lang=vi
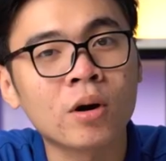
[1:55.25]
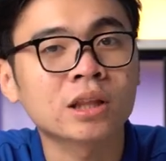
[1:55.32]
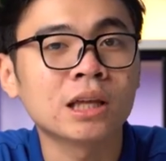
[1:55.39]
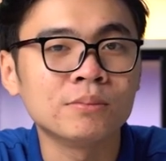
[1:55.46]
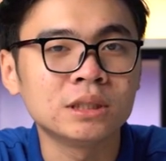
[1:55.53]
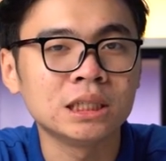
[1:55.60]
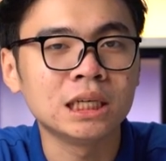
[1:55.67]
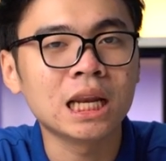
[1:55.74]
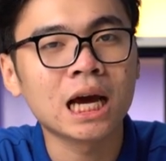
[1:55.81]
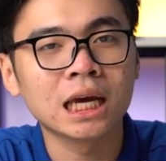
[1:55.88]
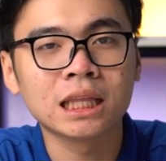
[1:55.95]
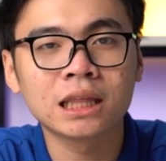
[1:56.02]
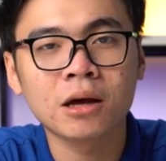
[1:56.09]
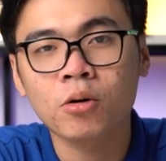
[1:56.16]
hoặc thậm chí
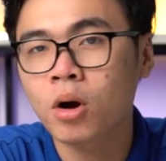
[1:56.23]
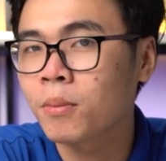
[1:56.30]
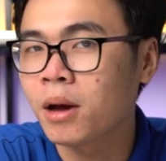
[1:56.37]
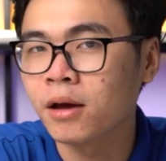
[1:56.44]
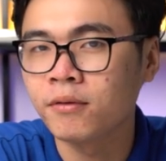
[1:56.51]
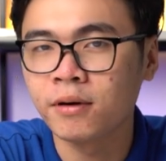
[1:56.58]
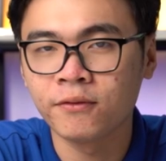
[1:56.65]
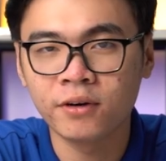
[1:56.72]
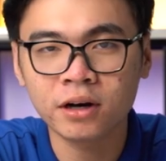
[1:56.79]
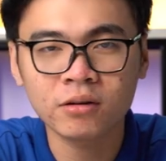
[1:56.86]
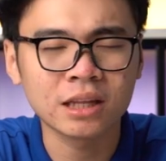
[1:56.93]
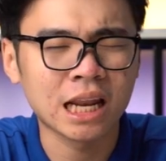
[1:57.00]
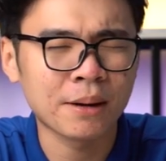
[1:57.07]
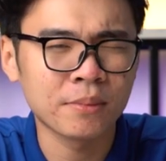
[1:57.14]
là Intel Core i7 và vẫn
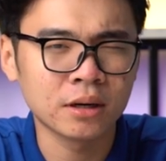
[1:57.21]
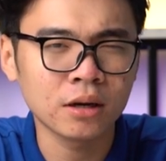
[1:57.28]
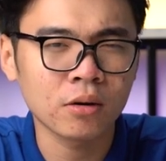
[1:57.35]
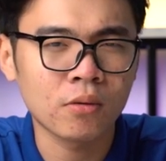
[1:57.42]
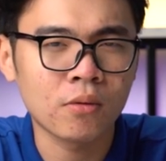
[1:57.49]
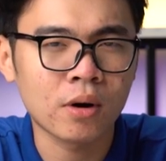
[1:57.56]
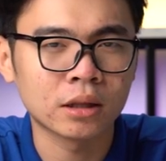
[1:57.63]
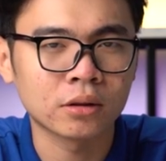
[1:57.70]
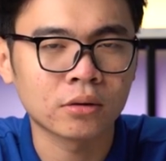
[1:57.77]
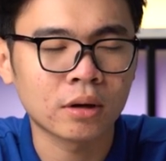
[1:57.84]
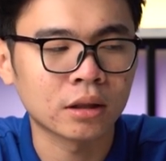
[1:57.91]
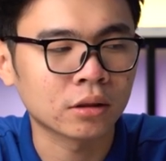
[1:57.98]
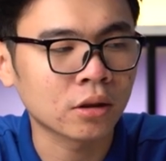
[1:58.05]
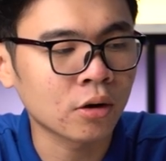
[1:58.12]
có thể đáp ứng được hoàn
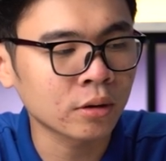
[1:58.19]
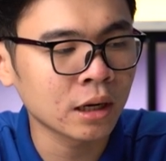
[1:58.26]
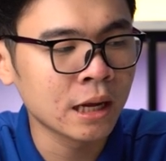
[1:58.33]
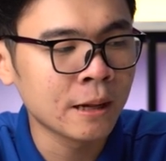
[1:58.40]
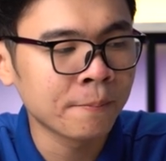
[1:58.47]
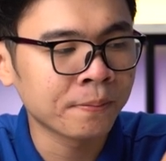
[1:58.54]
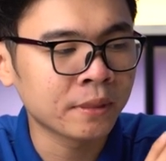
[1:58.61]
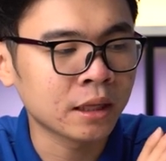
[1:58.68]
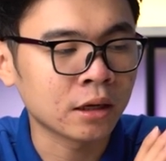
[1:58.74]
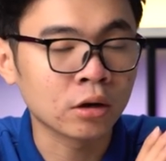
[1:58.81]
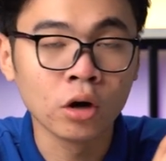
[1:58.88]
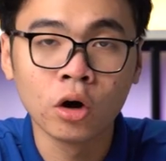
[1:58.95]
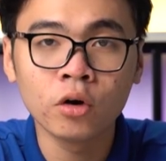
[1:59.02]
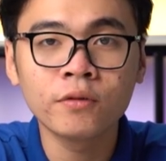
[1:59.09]
toàn tốt. Thì
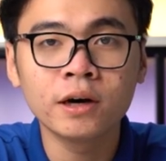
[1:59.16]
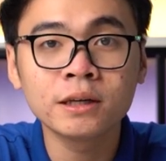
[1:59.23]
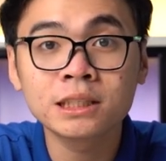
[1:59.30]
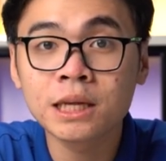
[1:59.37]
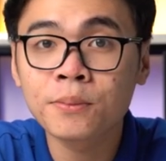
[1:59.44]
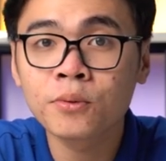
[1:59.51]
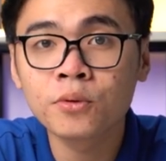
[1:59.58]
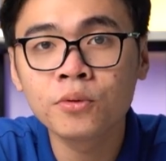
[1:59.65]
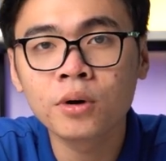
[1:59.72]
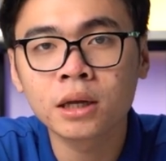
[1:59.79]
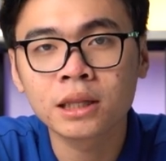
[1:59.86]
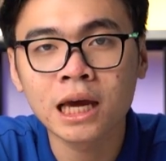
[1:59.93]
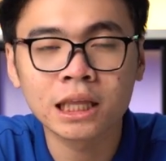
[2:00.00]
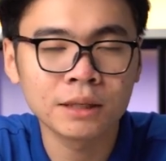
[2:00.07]
đối với CPU
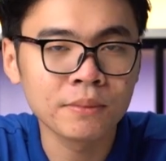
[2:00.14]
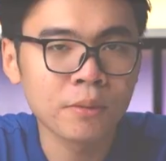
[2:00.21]
thế uh, hệ thứ